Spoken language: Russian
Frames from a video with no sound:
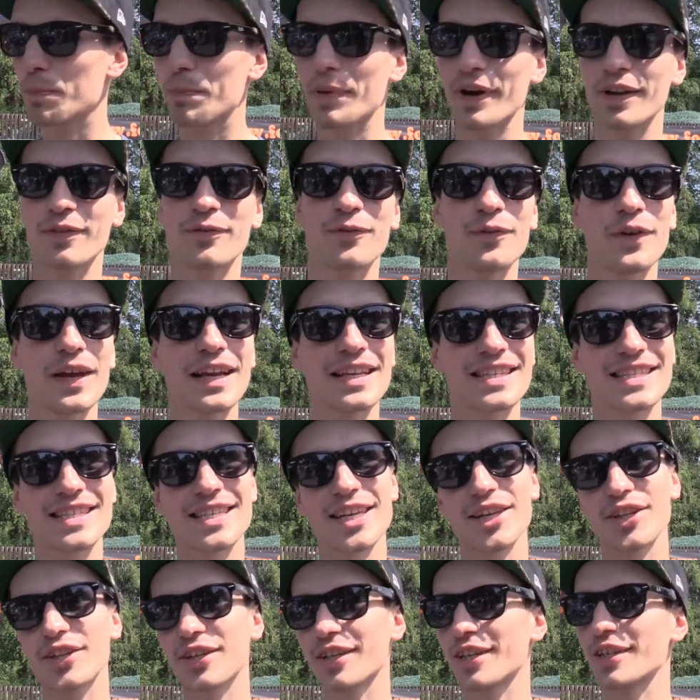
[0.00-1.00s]
портфель
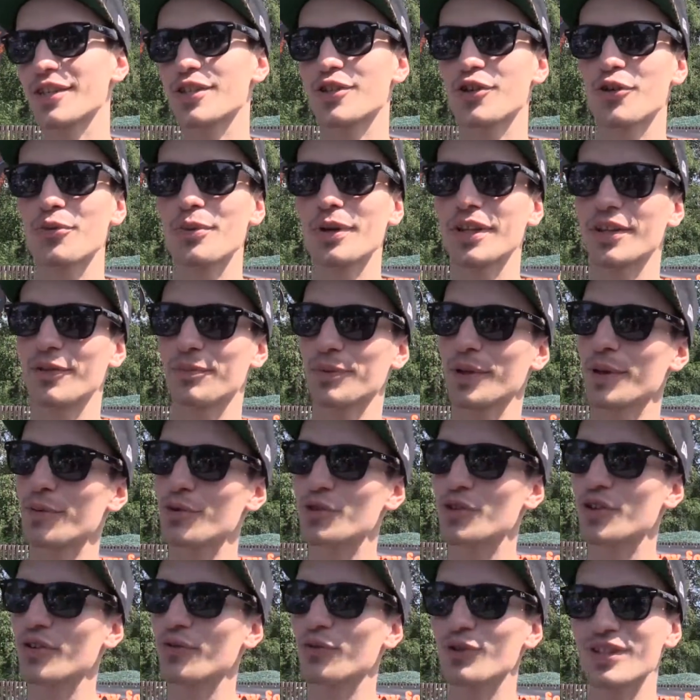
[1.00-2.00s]
целых инструментов,
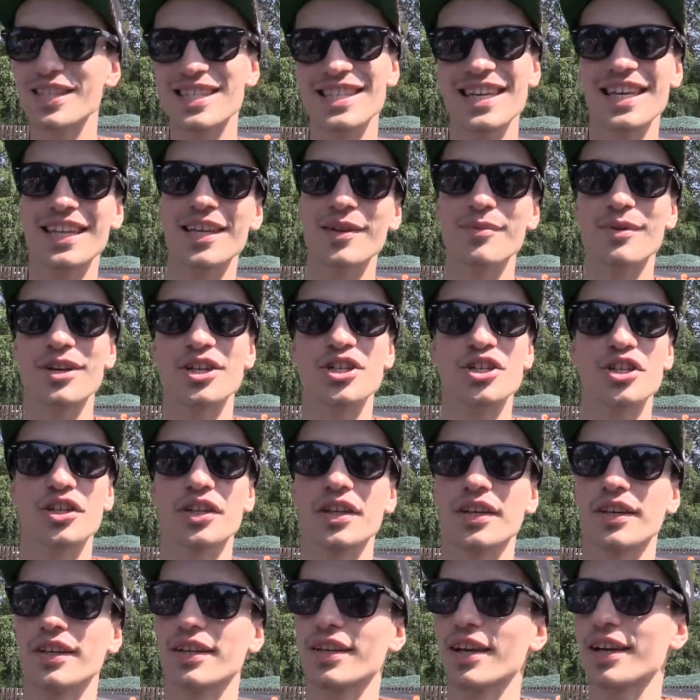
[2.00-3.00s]
потому что вот с этой
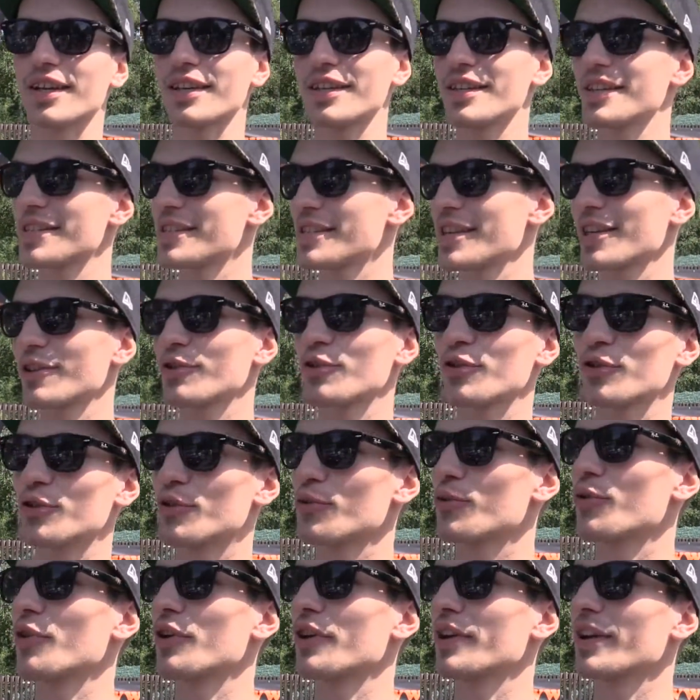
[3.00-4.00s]
машиной, как ни с одной
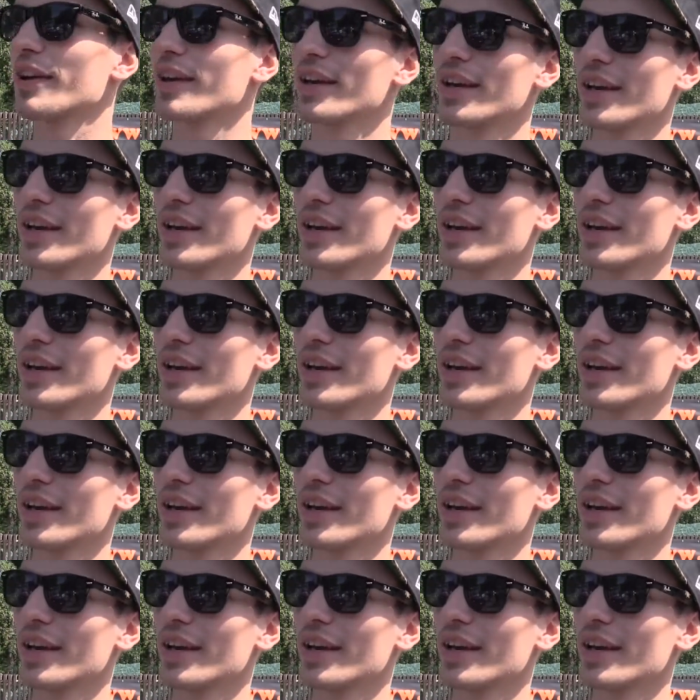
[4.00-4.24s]
другой,